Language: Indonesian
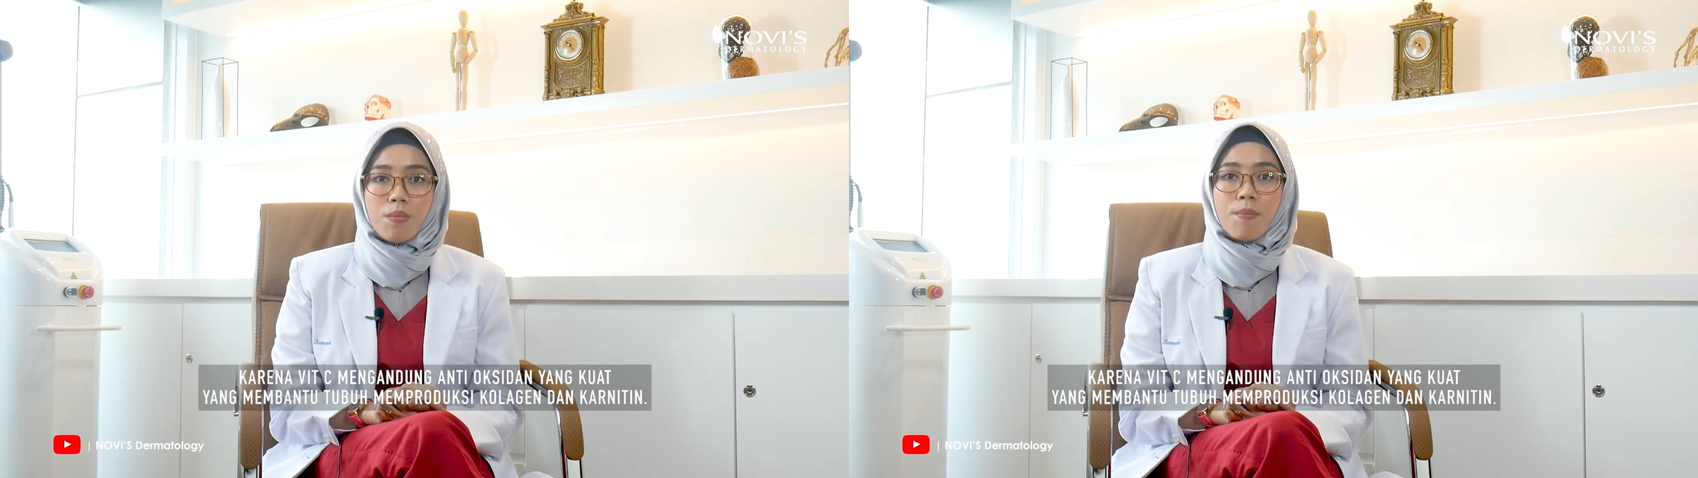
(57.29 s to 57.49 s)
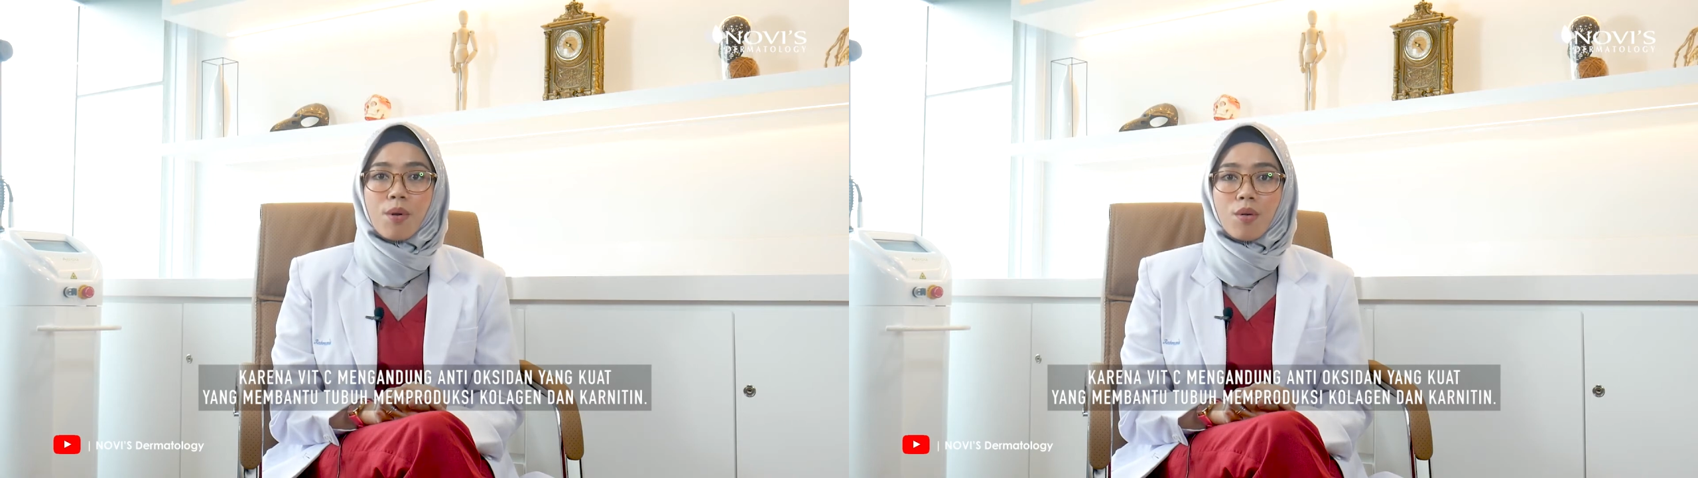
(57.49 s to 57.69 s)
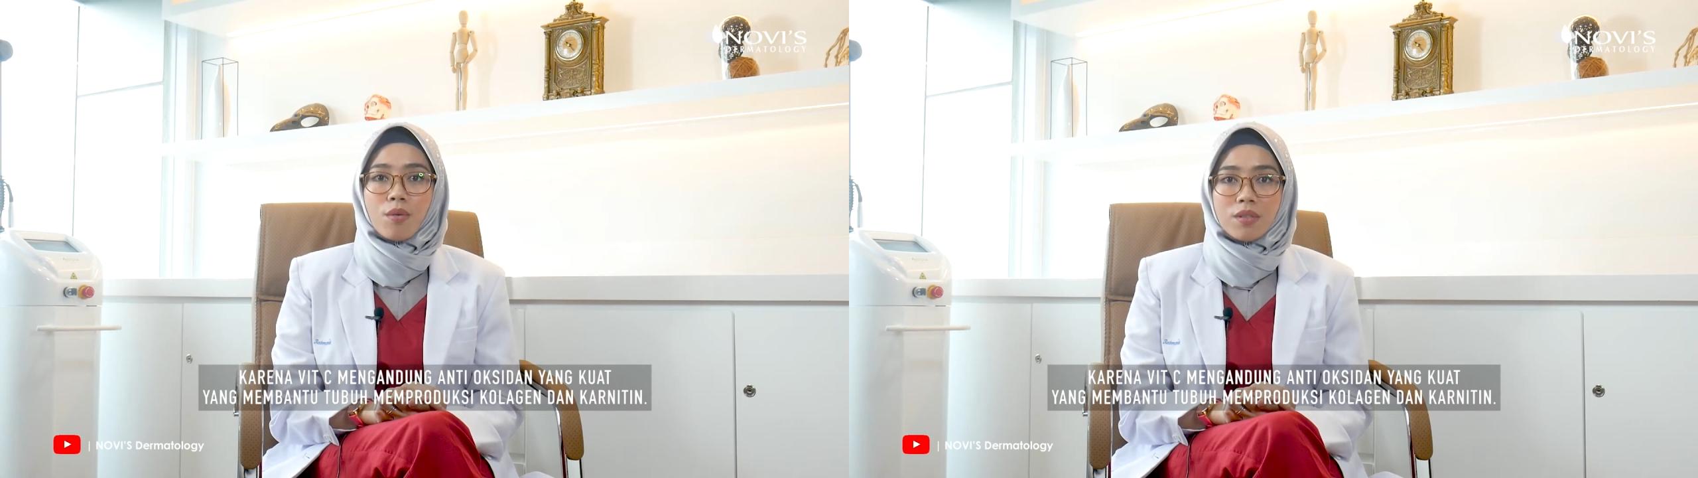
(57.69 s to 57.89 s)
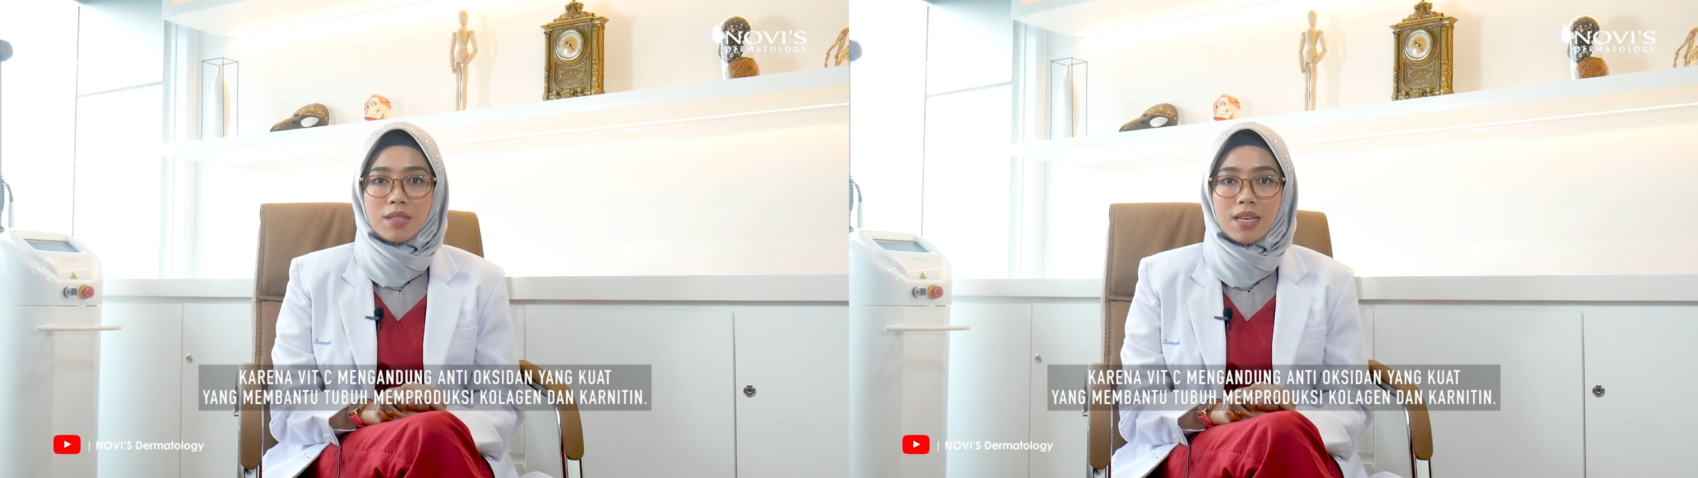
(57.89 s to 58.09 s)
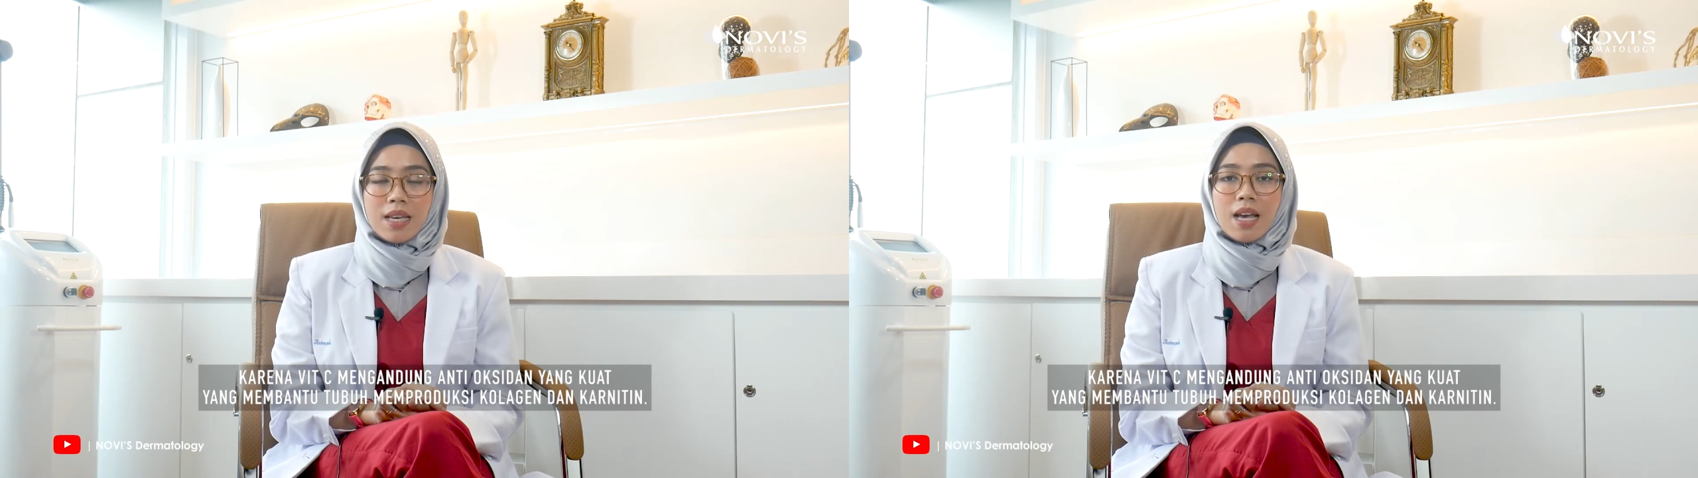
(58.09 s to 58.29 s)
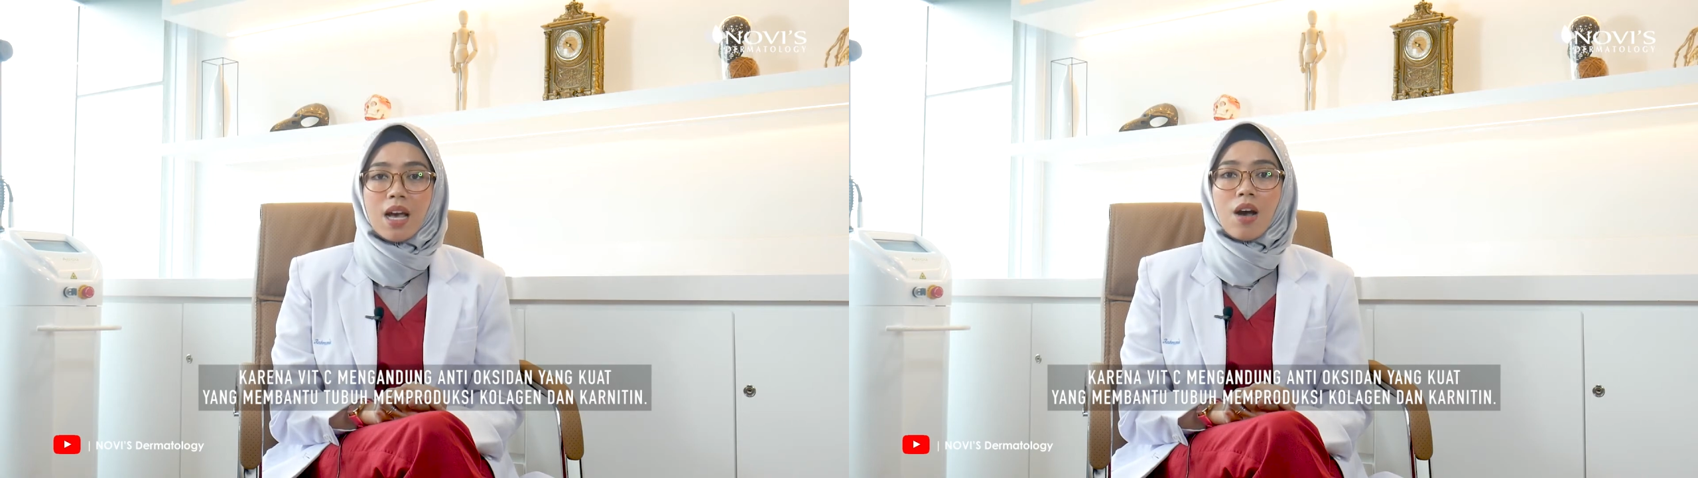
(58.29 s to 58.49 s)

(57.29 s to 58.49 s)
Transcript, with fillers: memproduksi